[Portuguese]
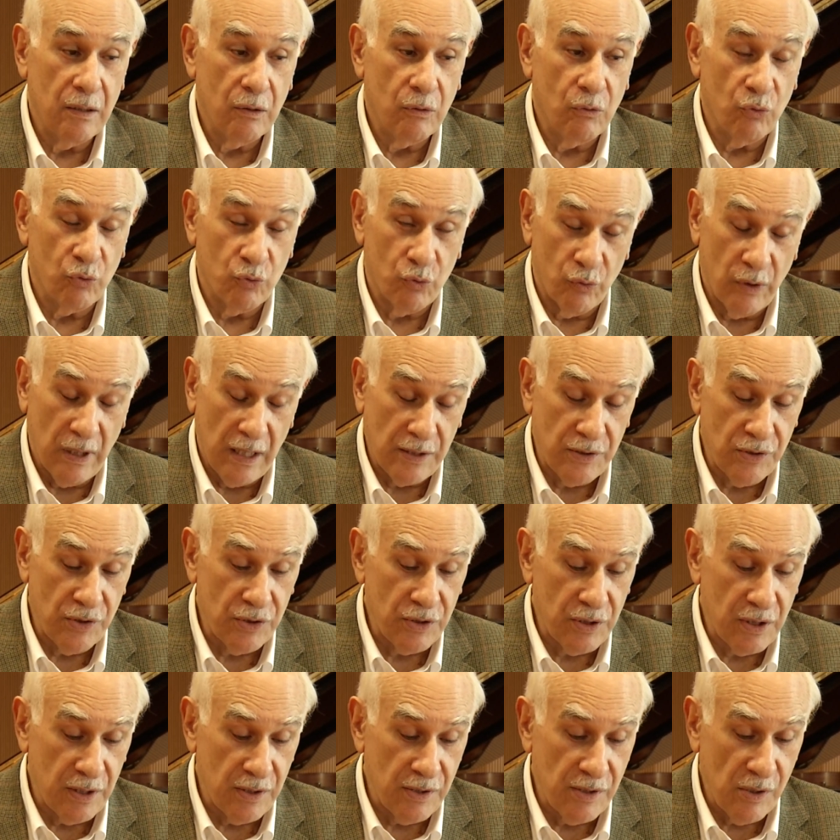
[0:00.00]
Cultura
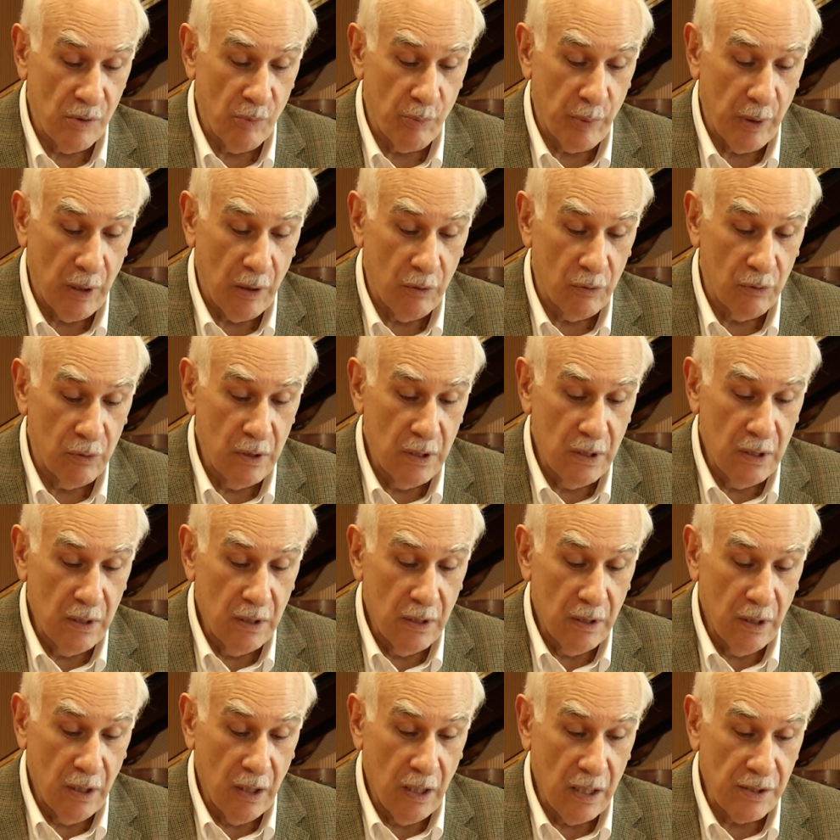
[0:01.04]
Artística de São Paulo,
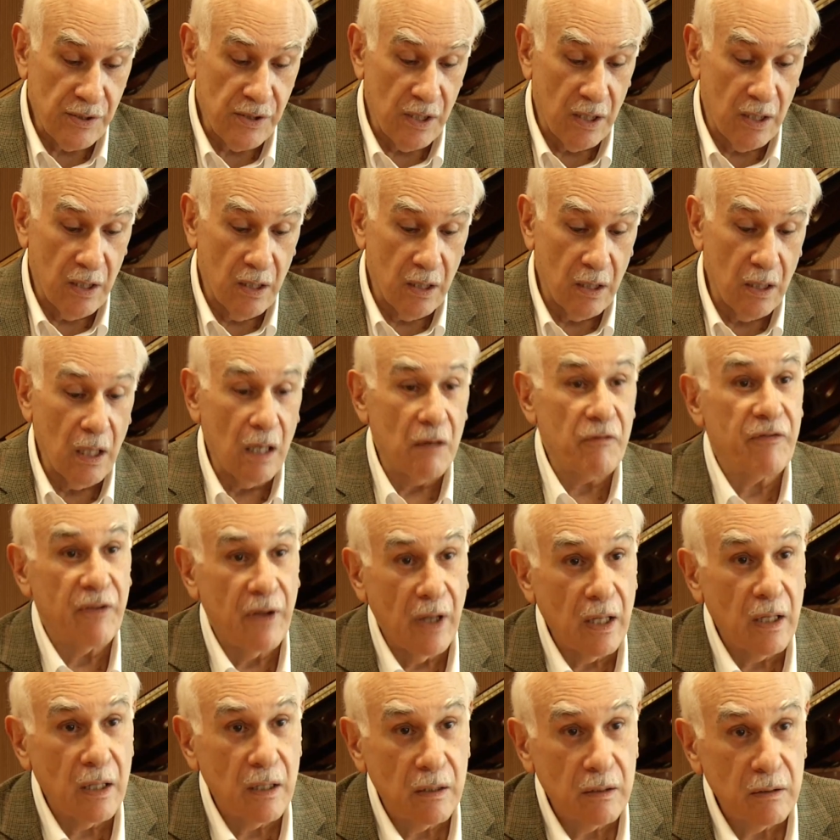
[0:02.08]
e a seguir
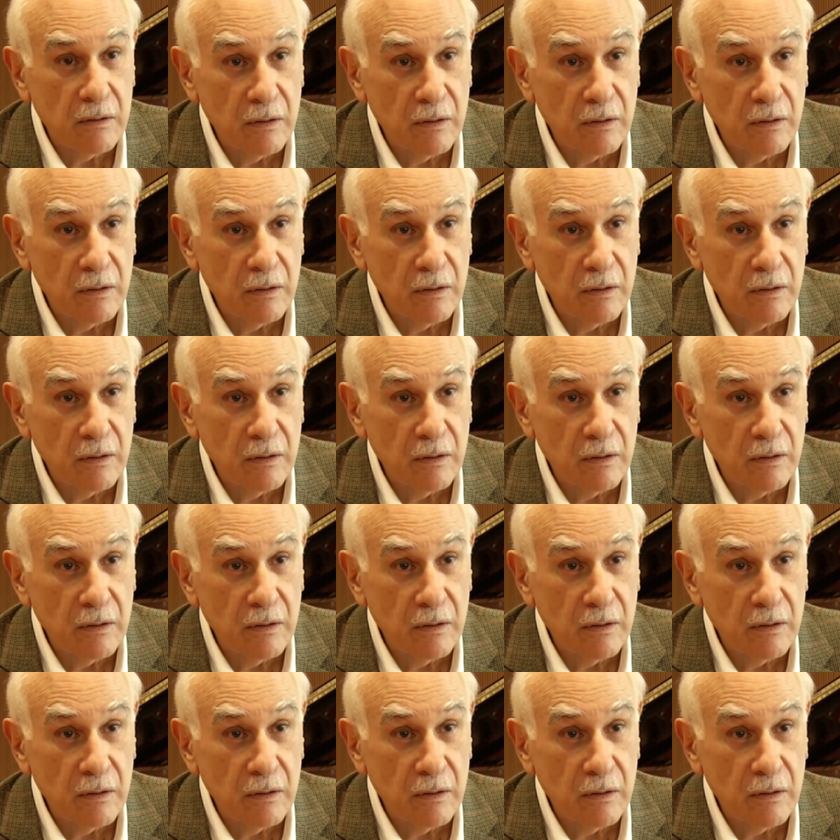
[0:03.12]
gravei.